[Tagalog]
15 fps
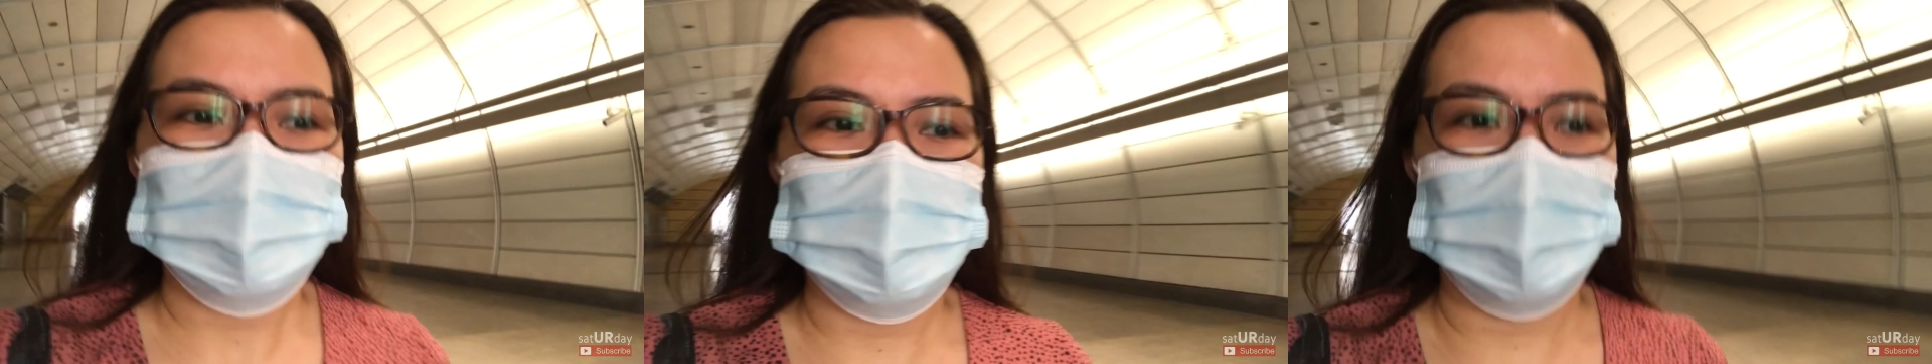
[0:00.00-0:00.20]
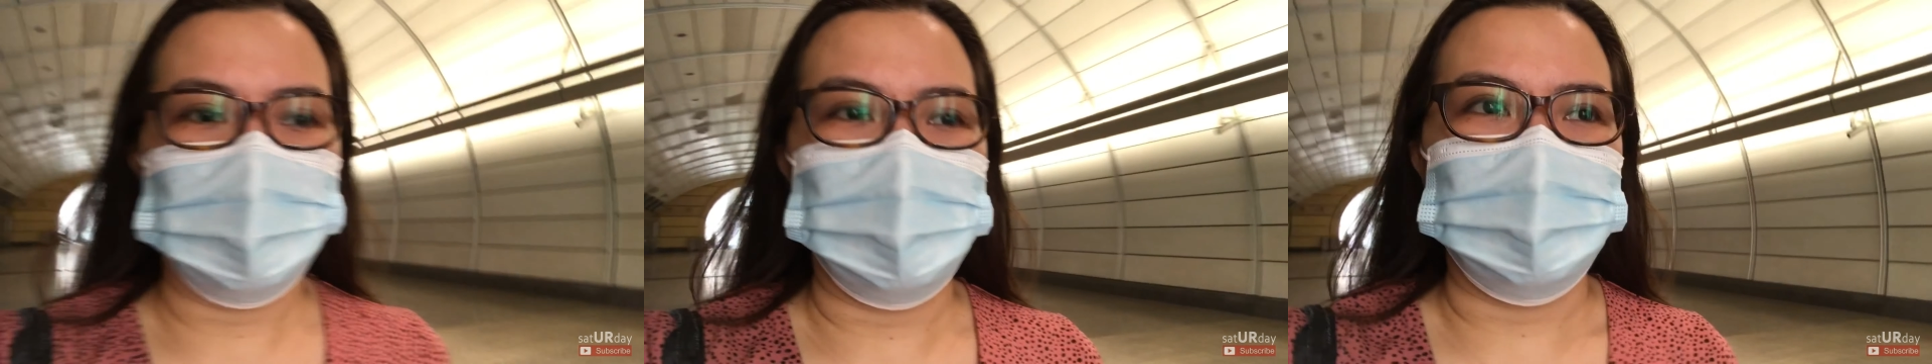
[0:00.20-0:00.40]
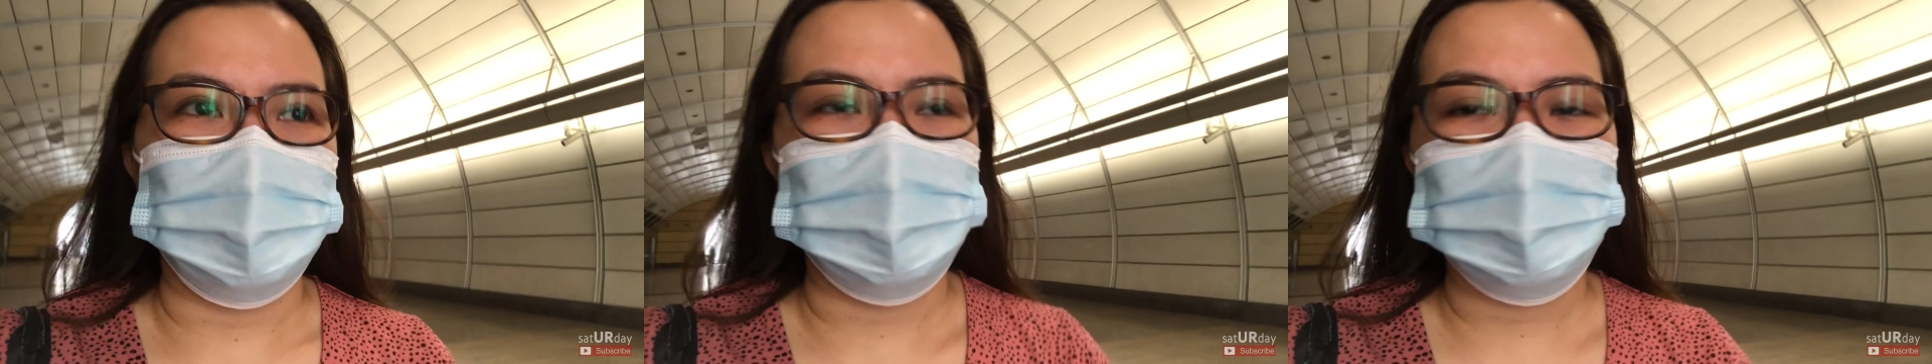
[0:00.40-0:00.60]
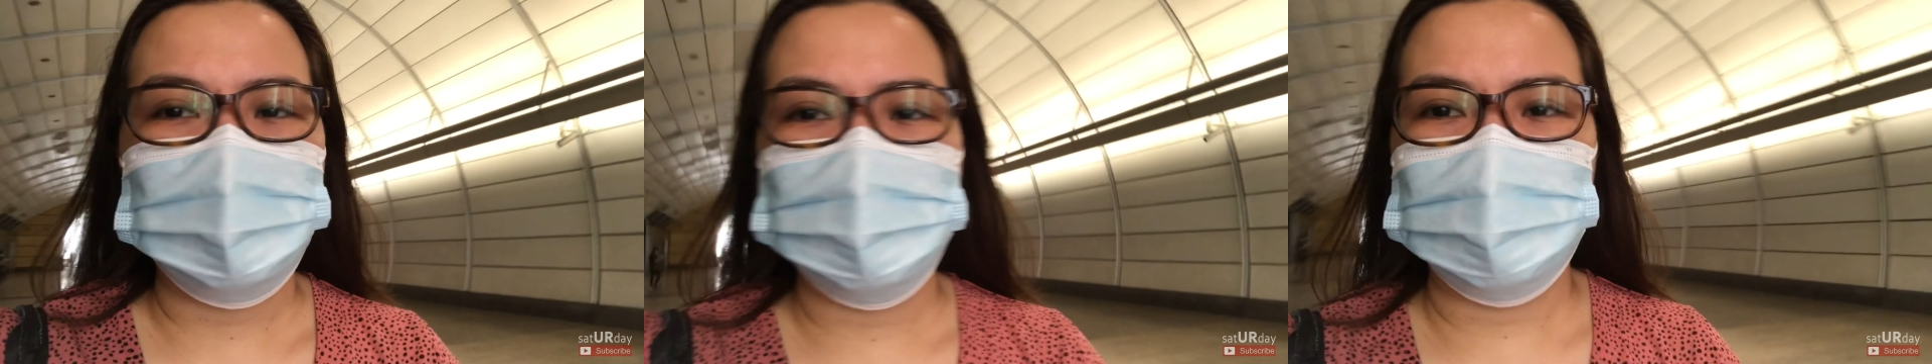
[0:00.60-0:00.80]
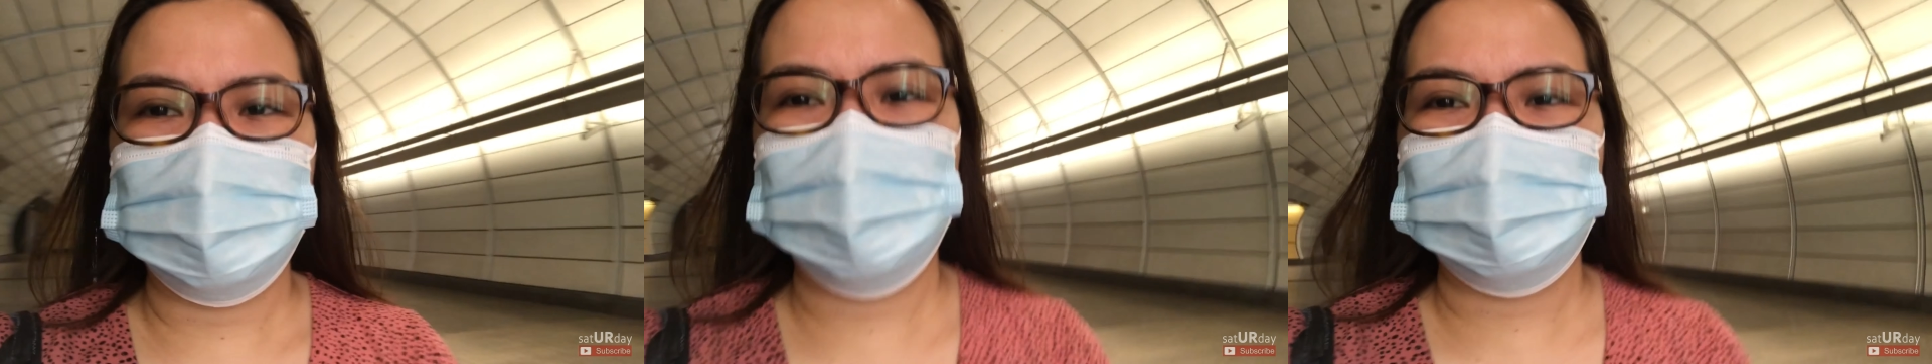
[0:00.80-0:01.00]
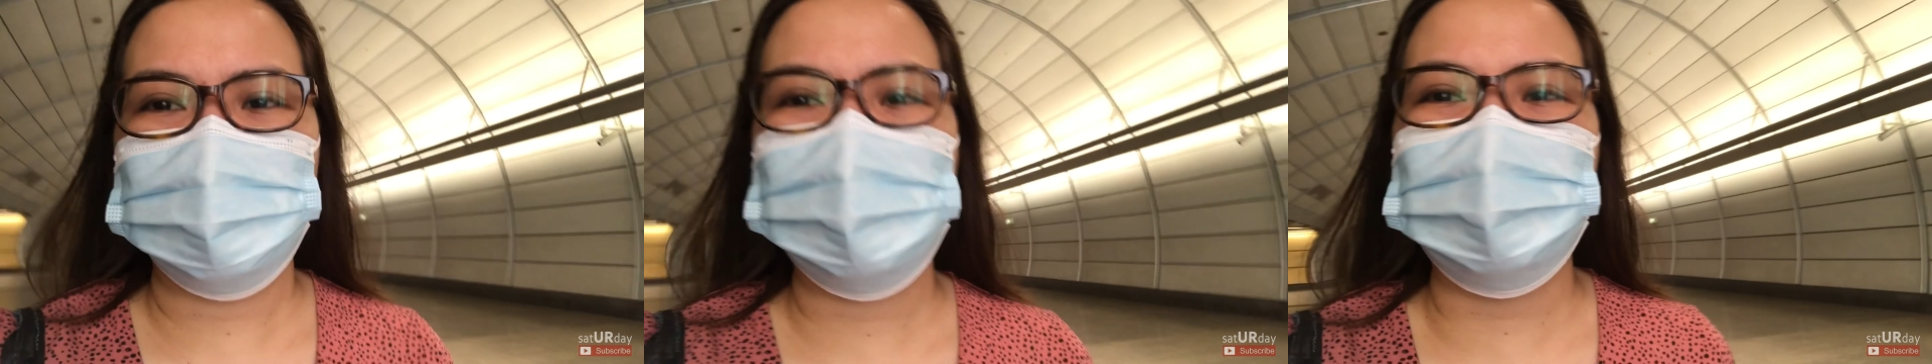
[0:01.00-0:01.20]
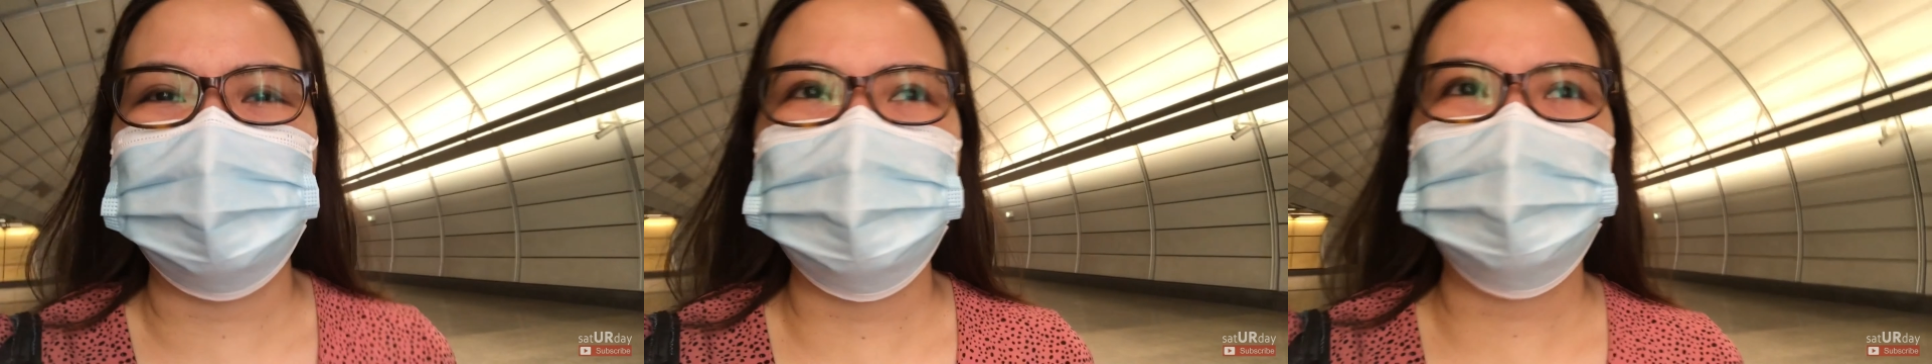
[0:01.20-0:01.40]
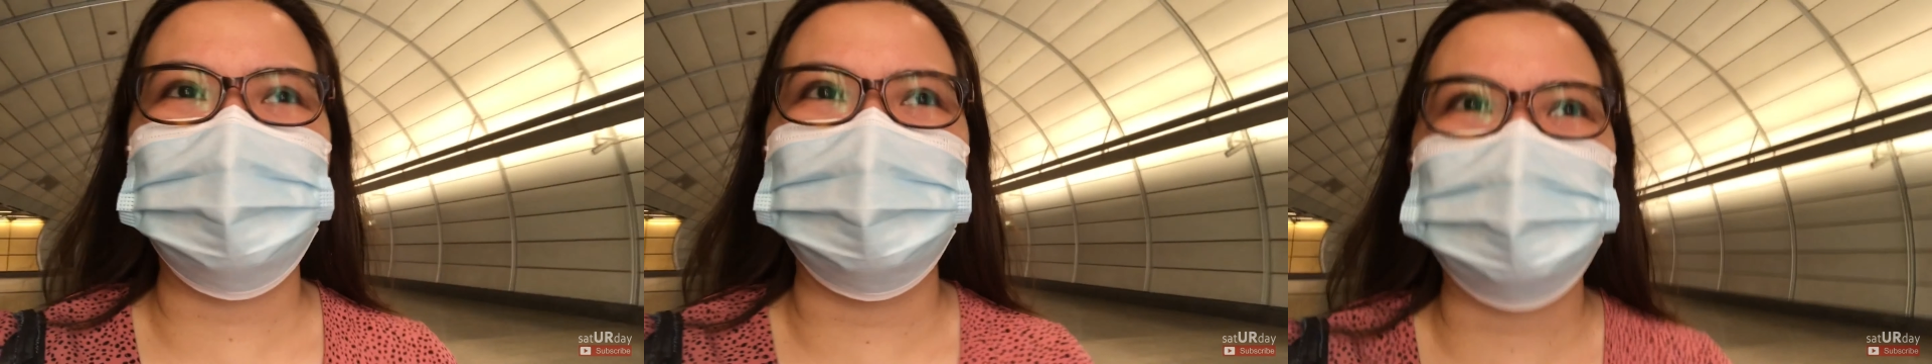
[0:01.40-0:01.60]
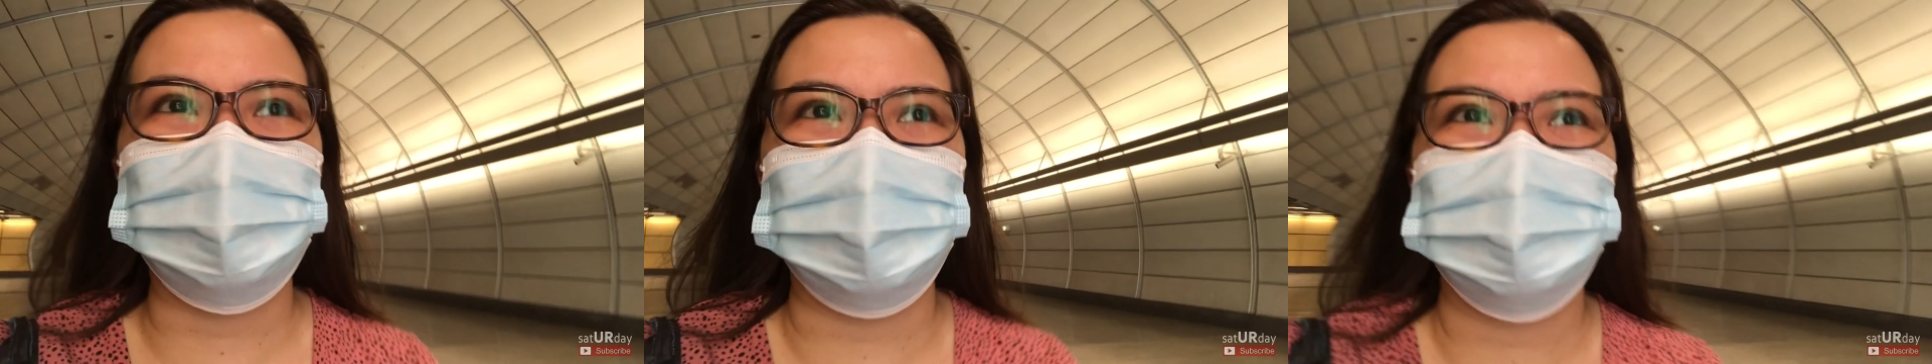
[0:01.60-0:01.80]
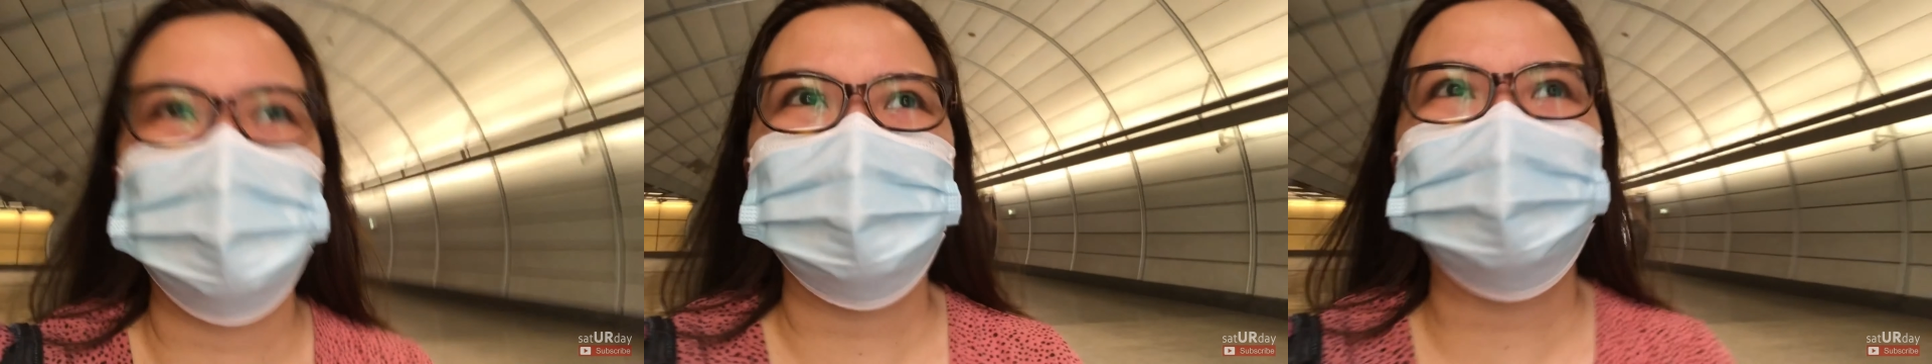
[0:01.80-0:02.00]
uh, taas ng
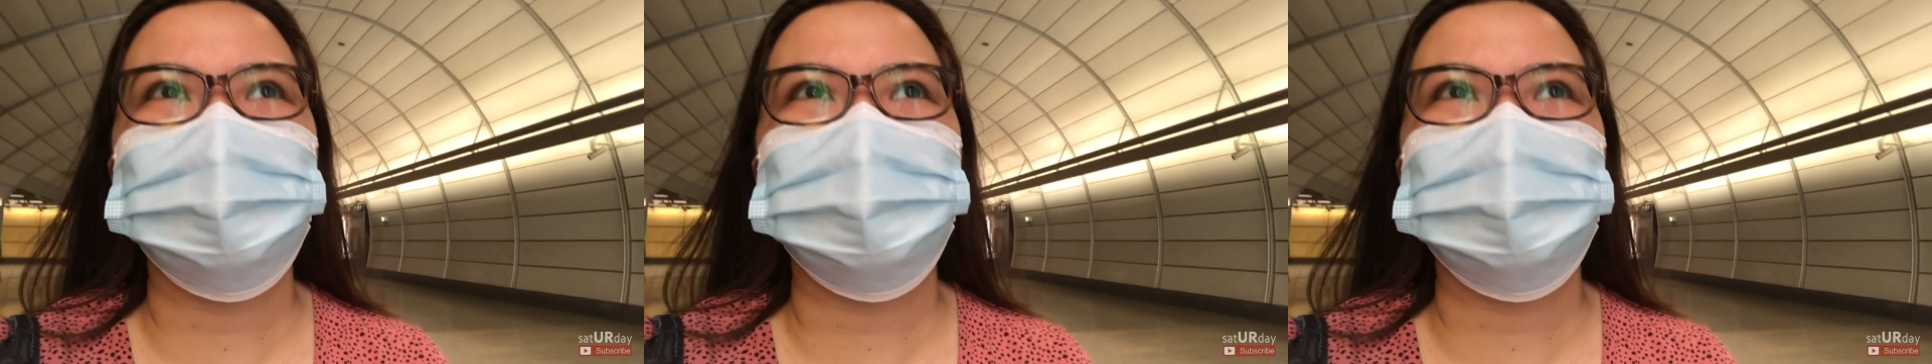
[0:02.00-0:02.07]
case.